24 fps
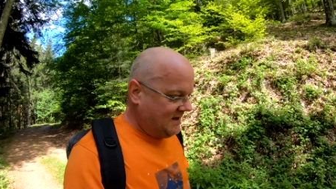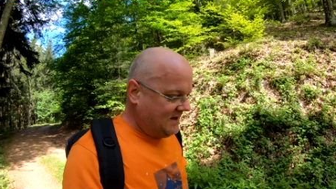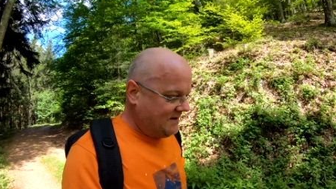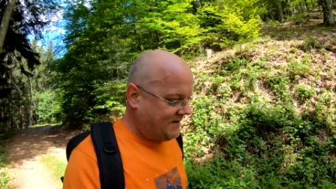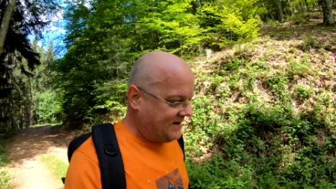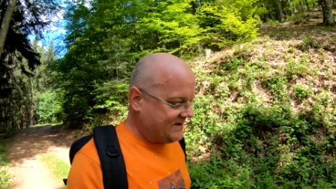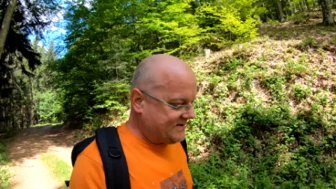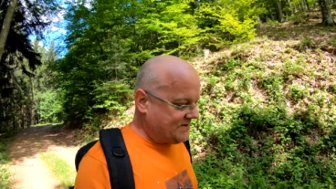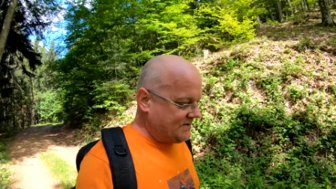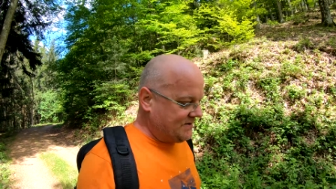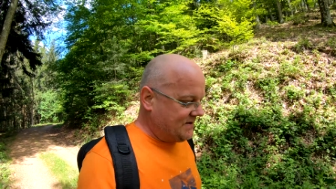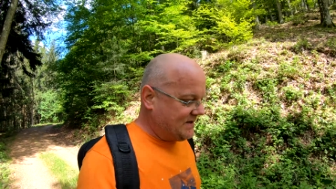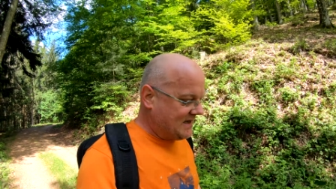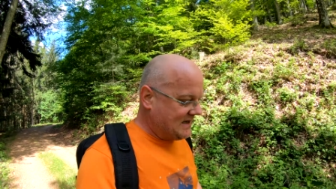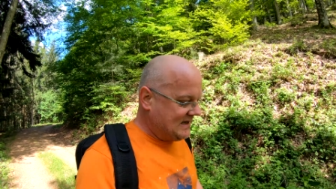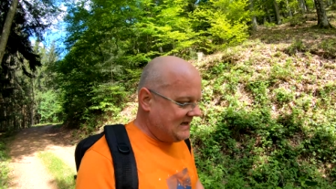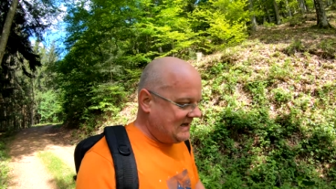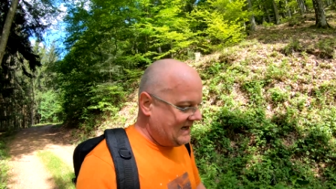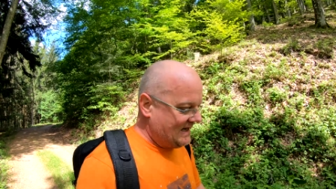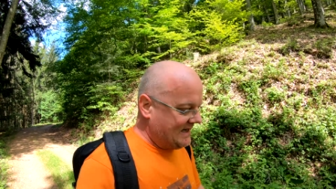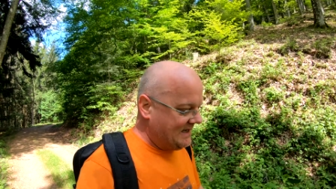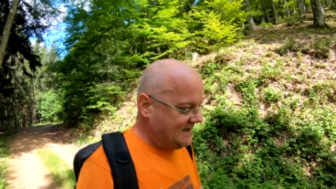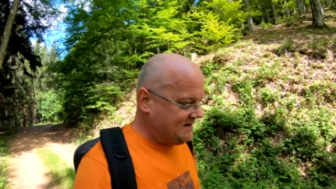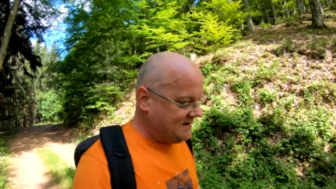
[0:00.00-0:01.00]
War so eine
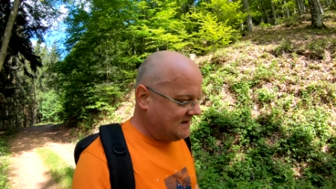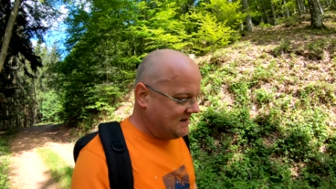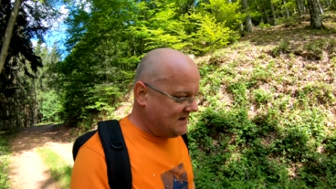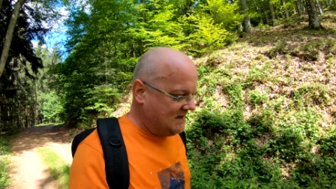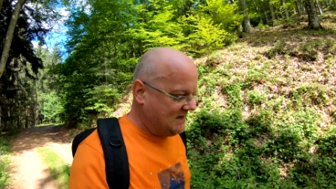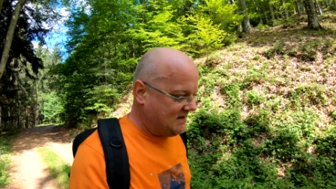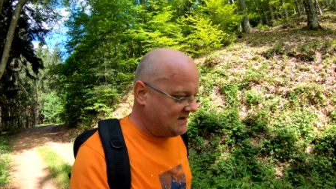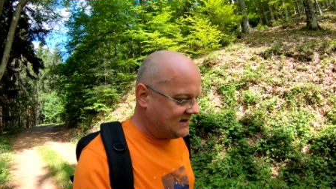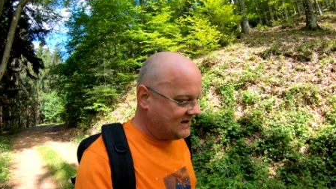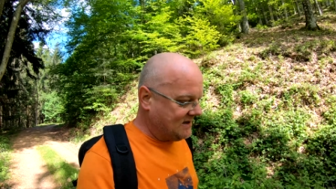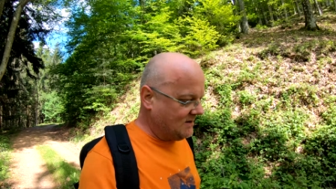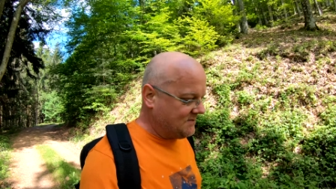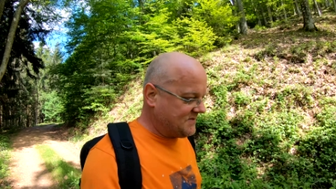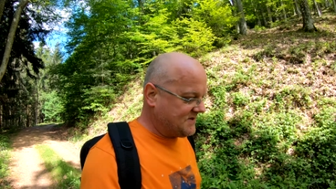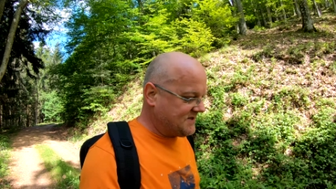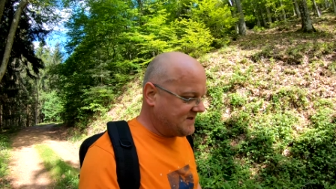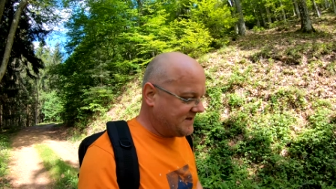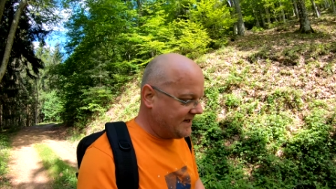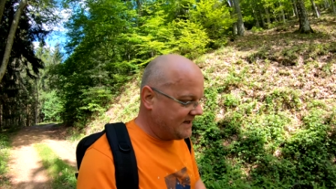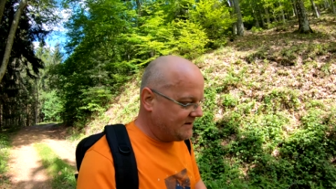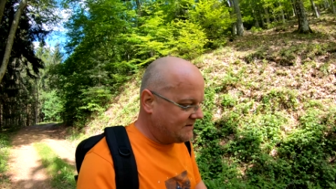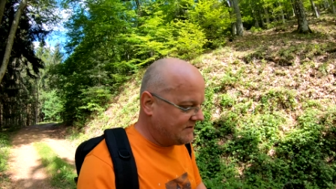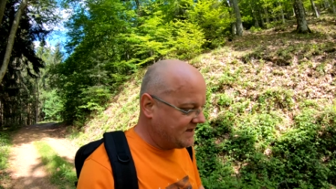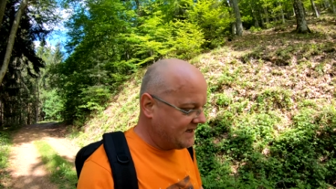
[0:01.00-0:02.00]
kleine, ich glaube
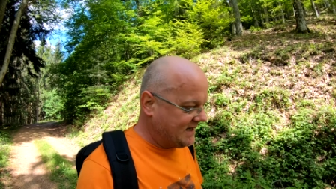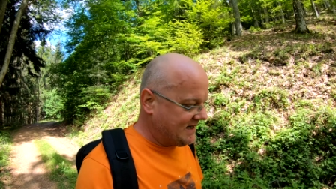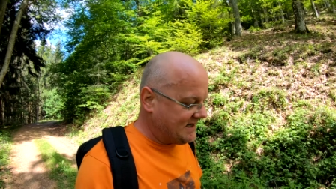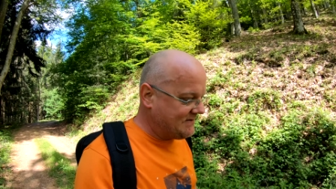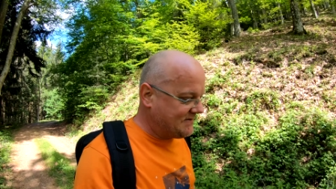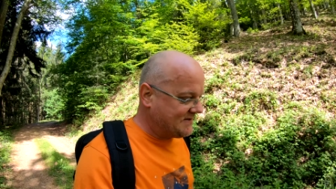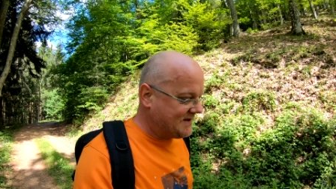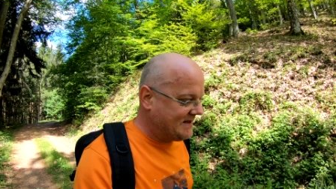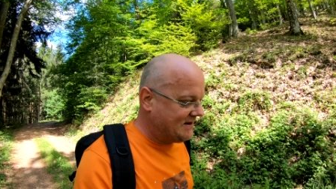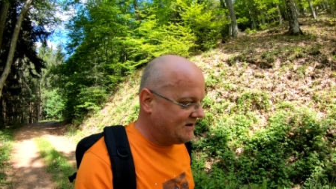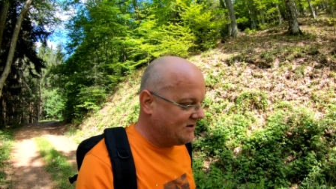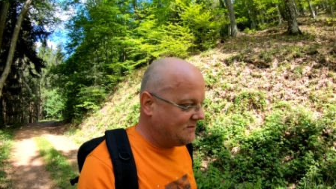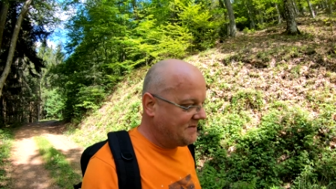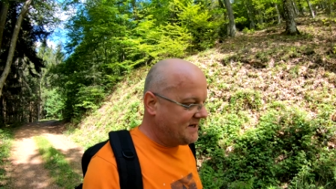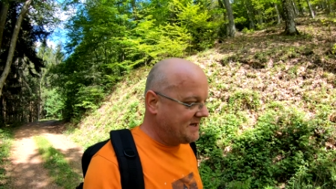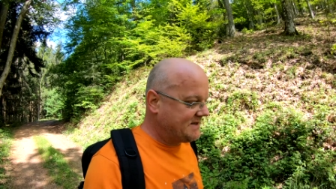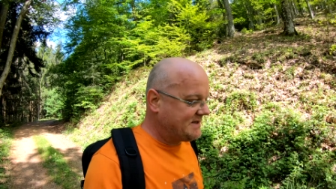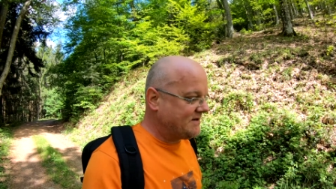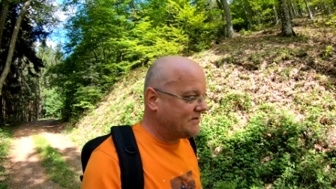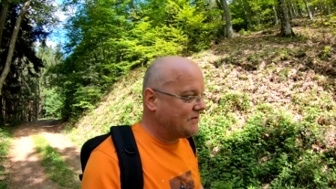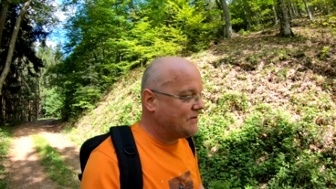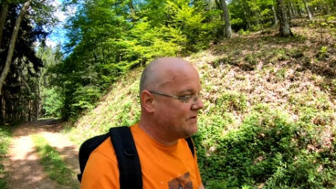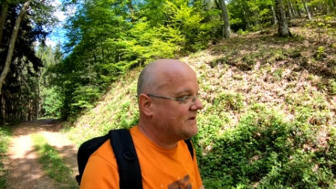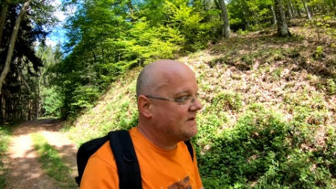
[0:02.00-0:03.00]
10 oder 11 Kilometer
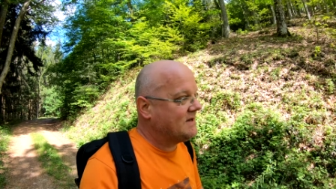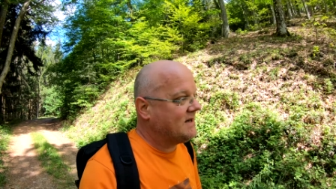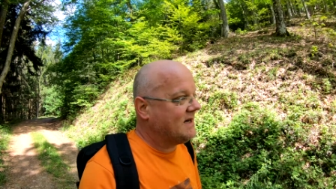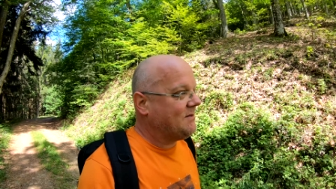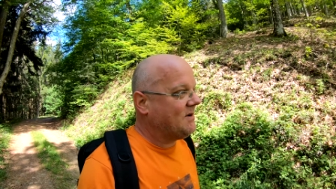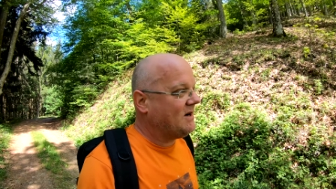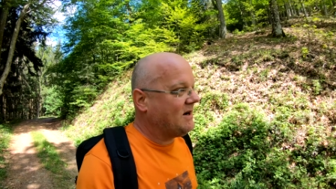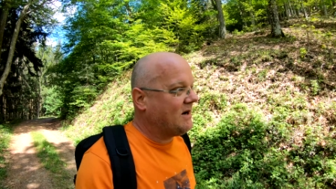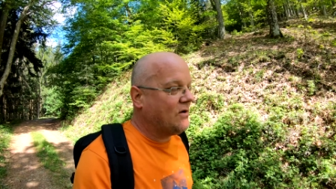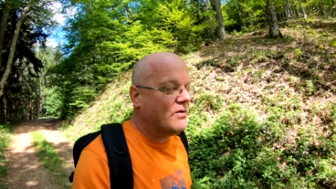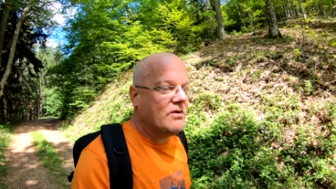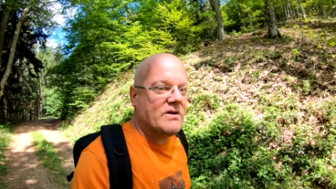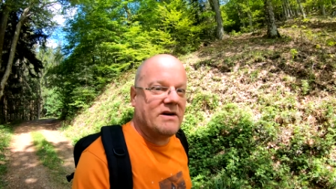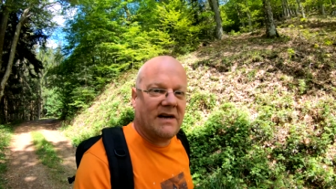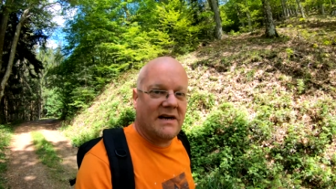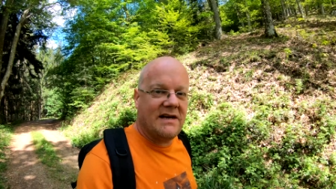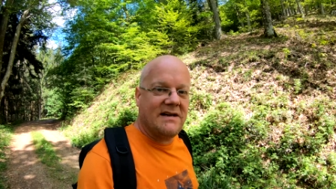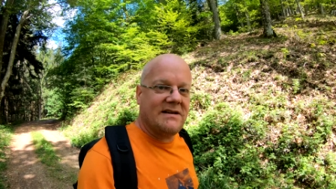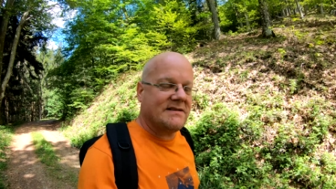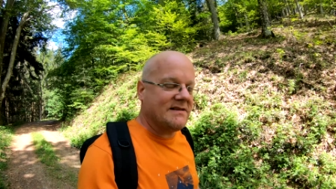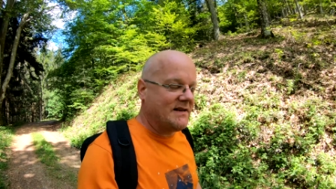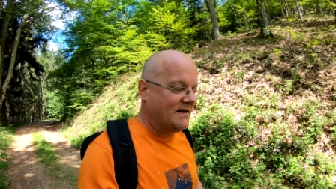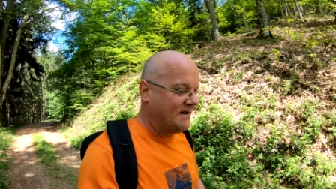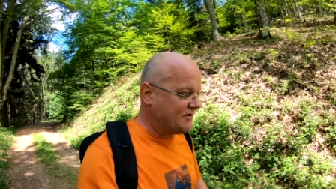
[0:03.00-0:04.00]
Runde, aber auch
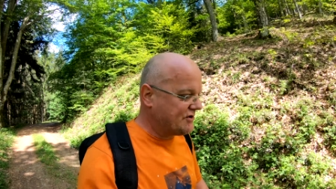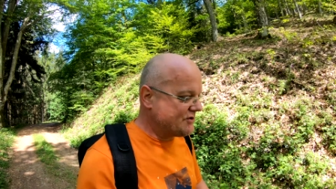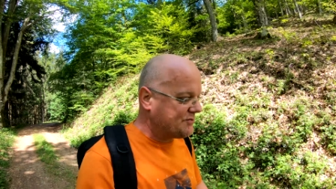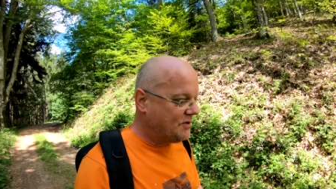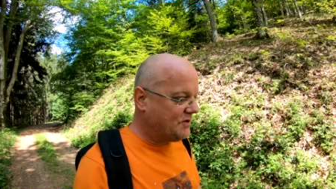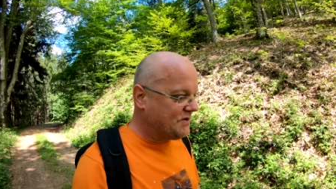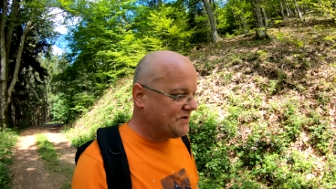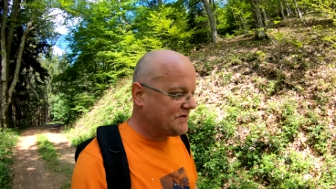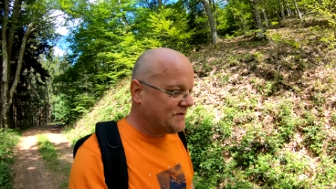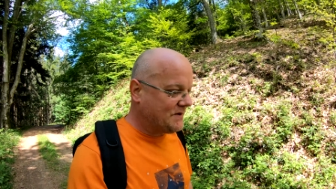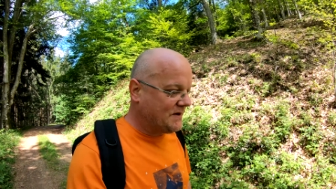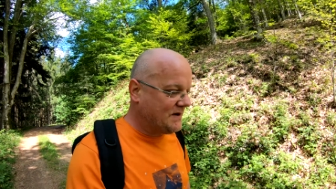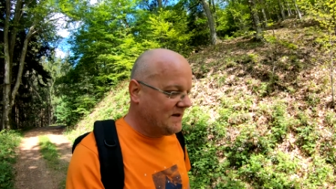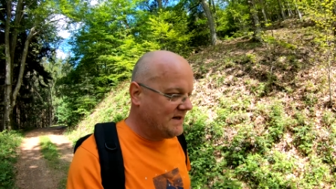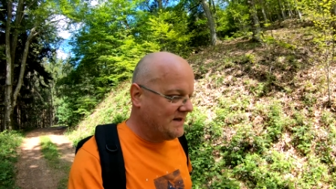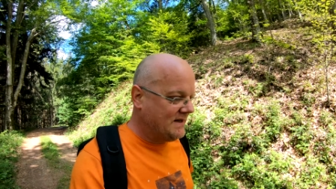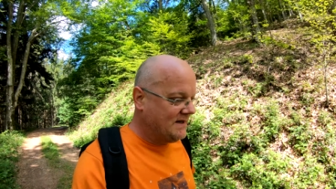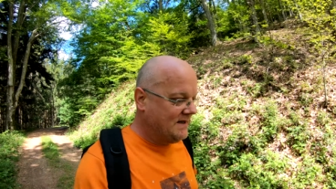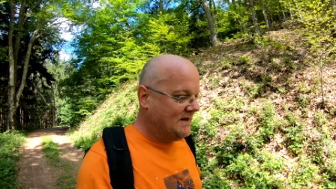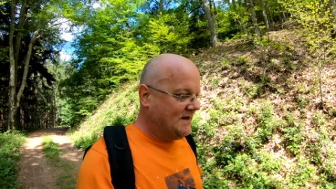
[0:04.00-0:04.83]
recht anspruchsvoll.